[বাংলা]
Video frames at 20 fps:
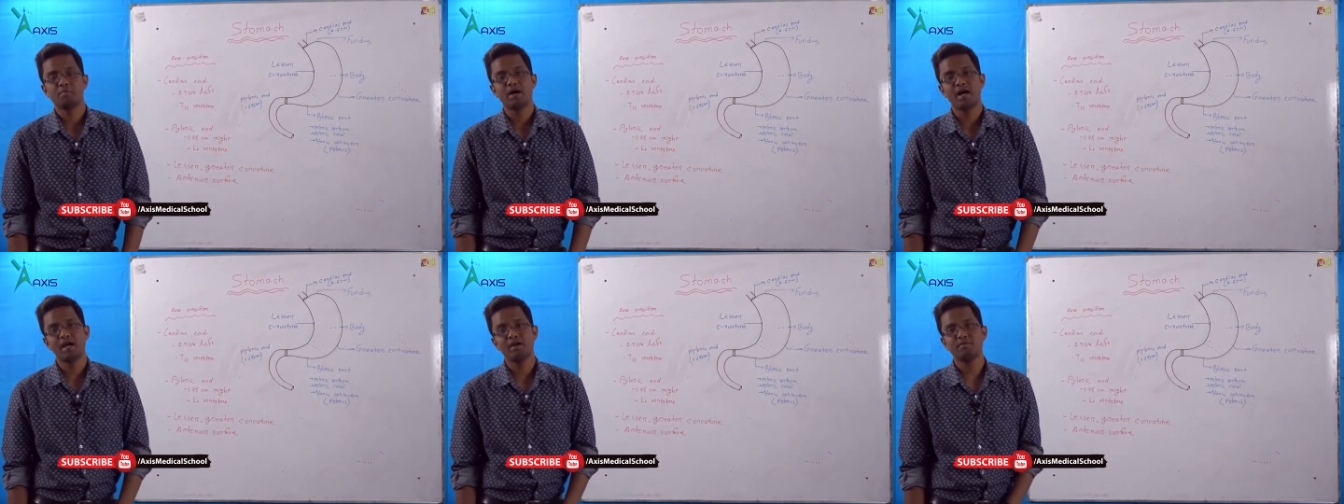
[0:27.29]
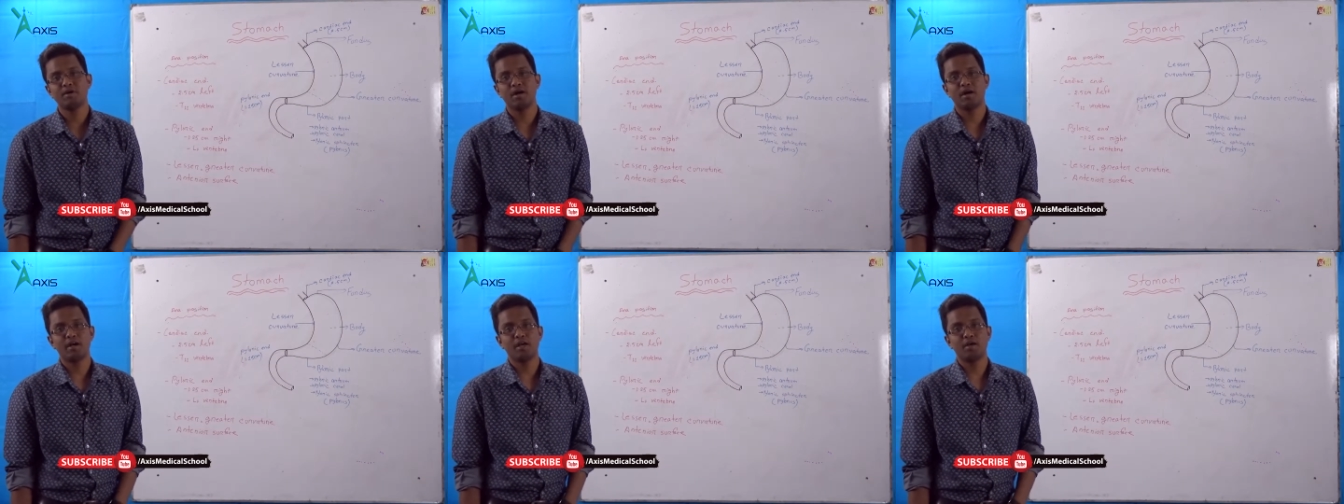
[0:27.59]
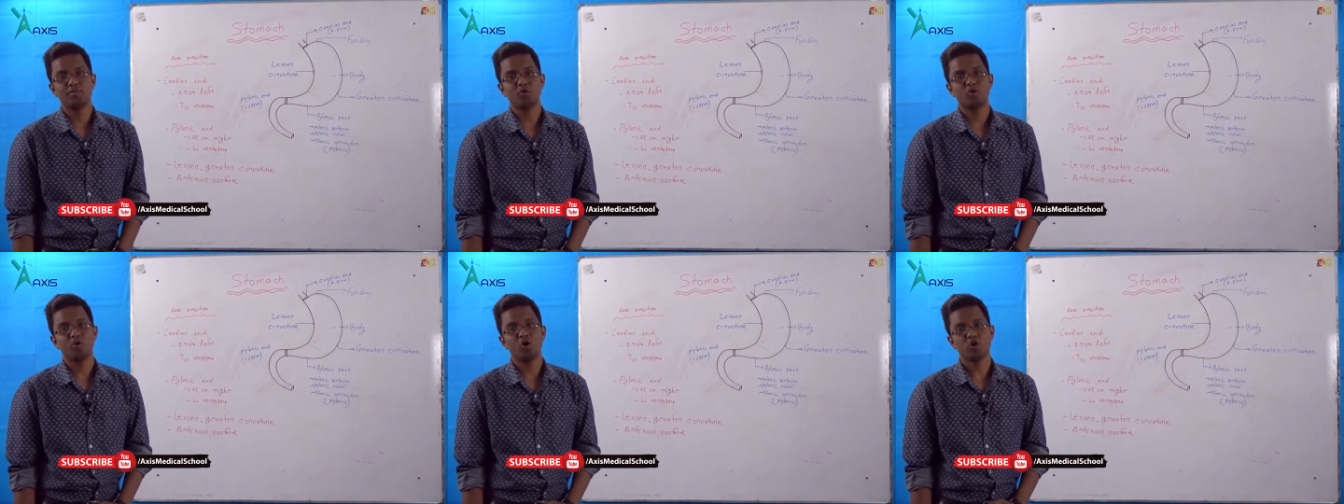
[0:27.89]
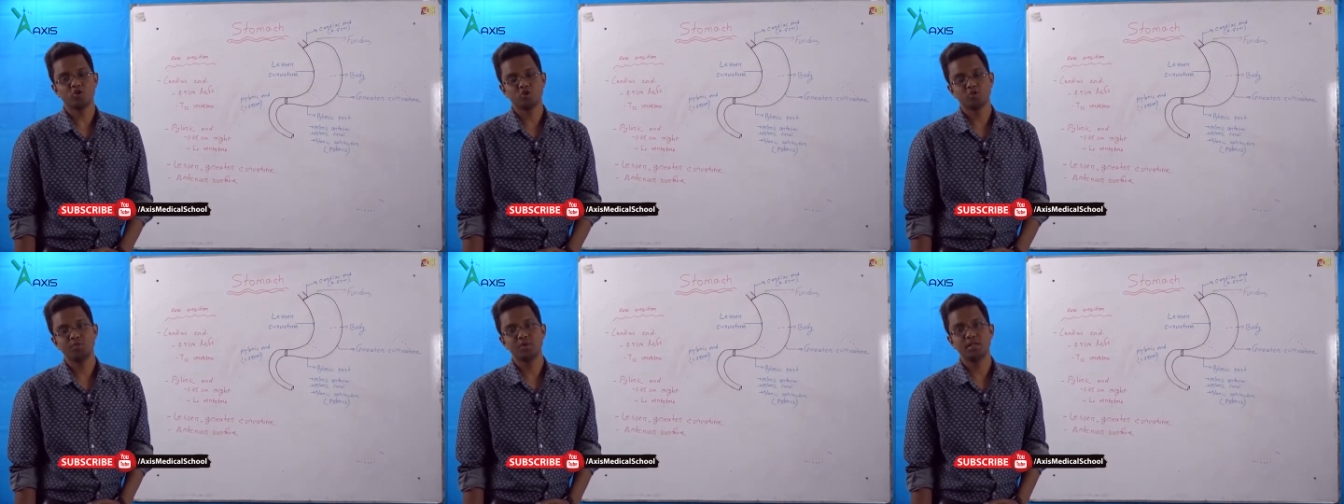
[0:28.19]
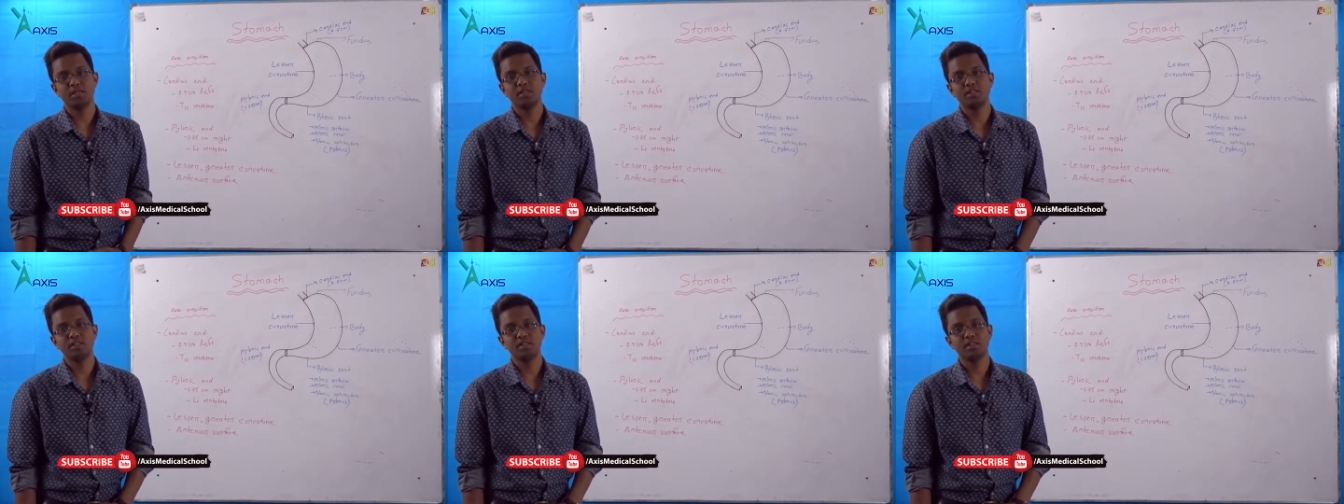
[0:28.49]
ভাইবা এবং
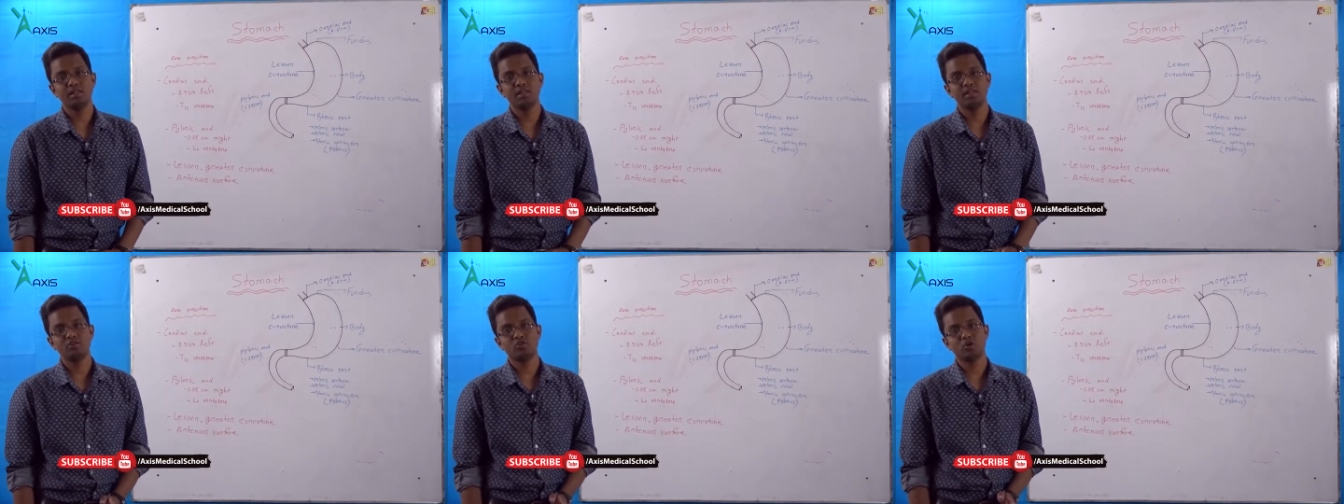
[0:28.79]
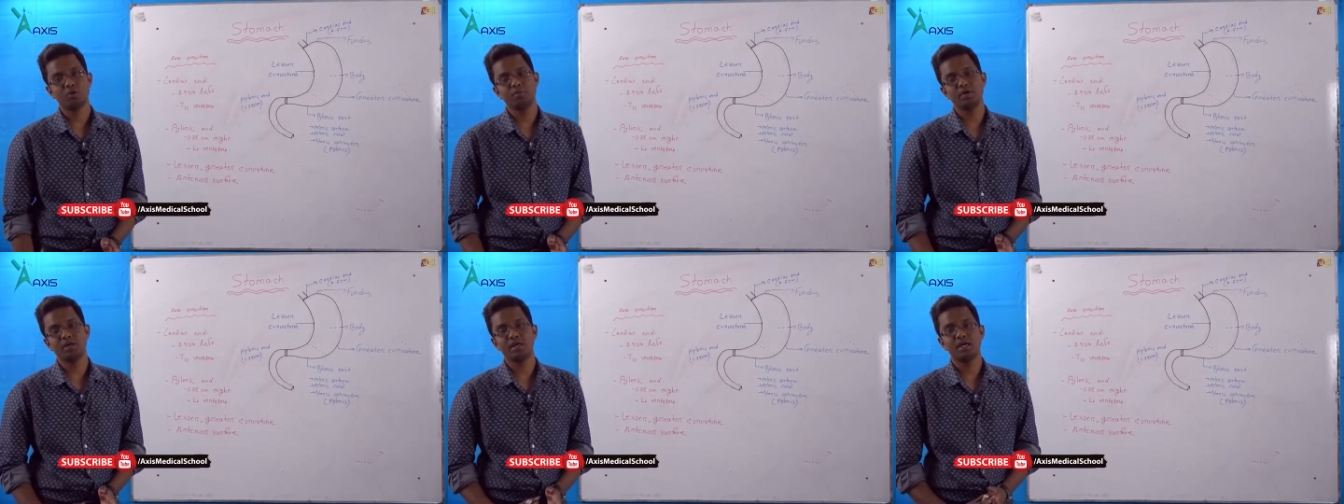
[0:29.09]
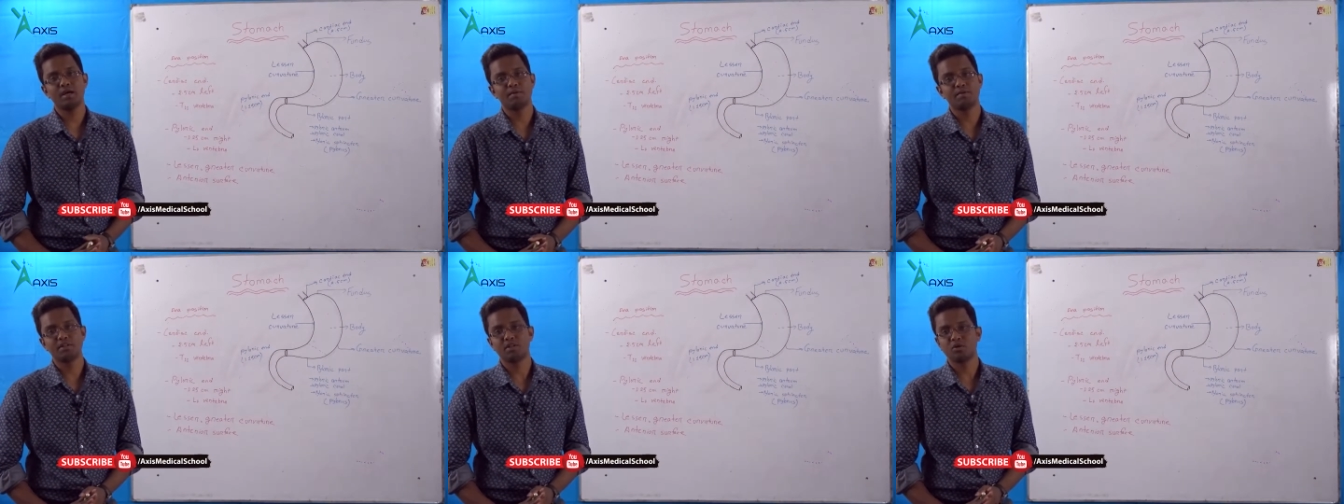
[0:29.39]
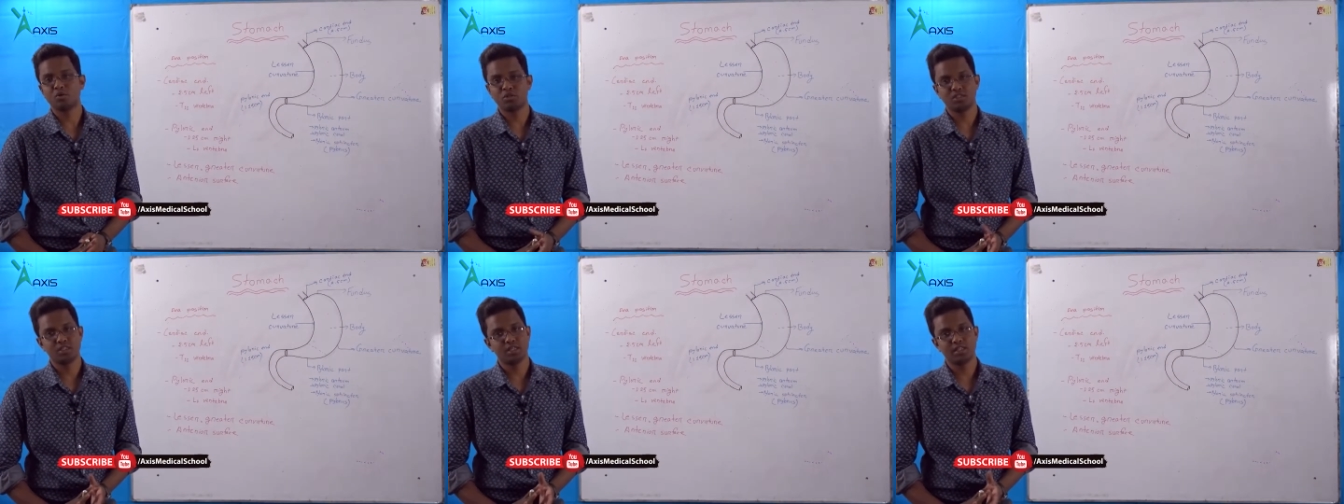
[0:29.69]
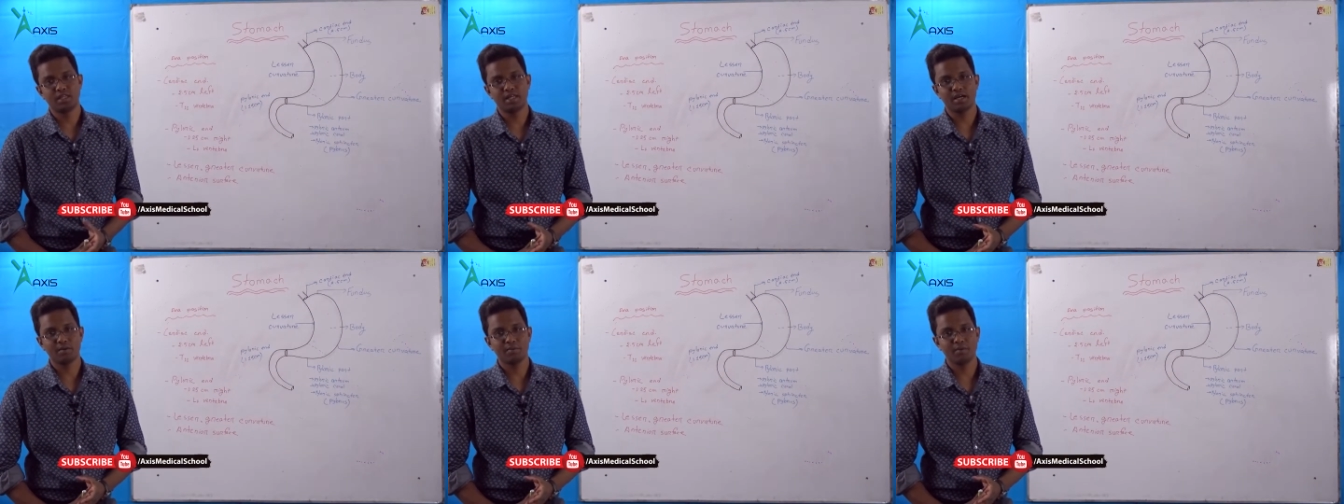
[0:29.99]
অস্পি তিন টপিকেই আমাদের
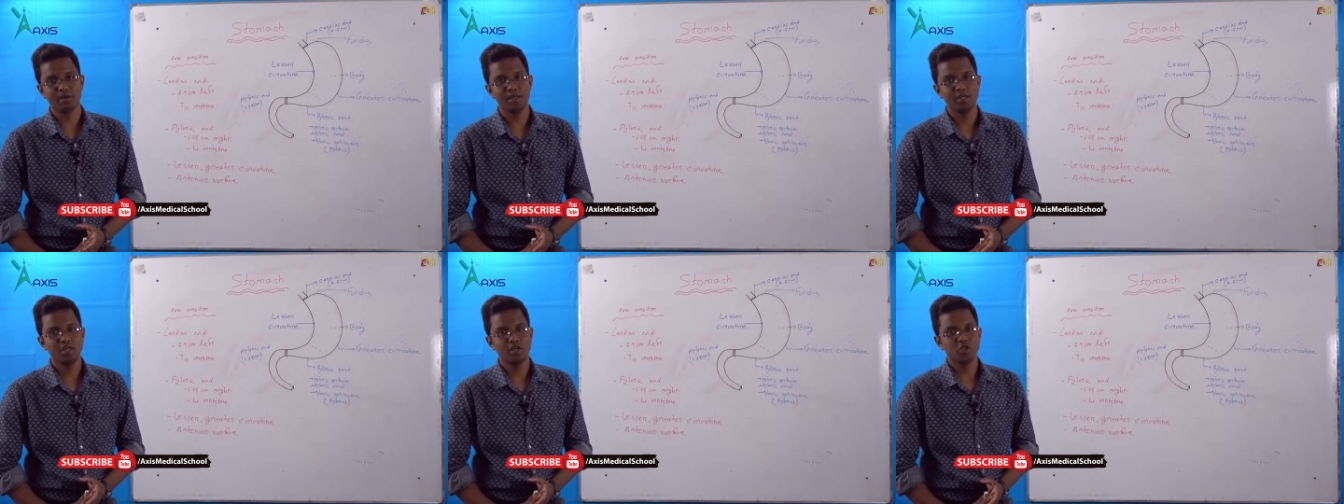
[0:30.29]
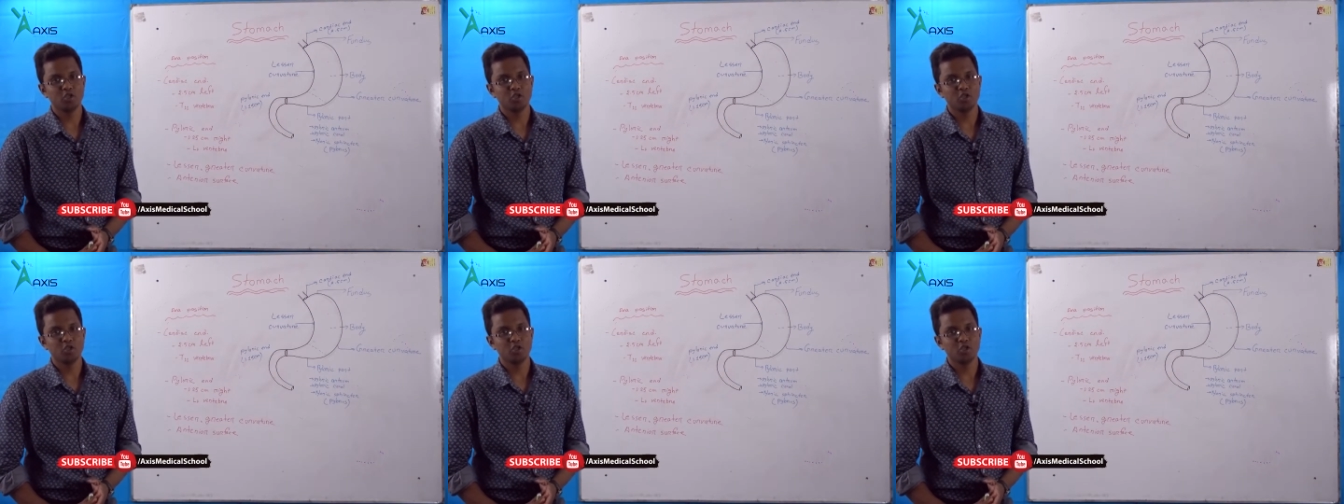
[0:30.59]
কোশ্চেন থাকবে